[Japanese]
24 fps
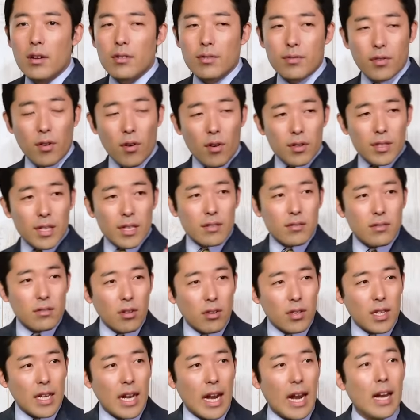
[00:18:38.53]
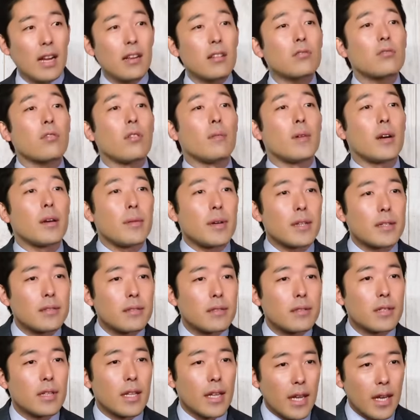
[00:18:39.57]
訃報を聞く時があると思いま
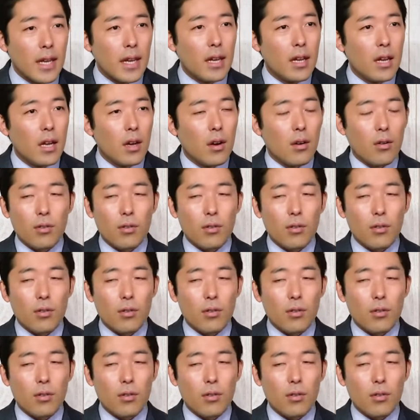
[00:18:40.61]
す、ね、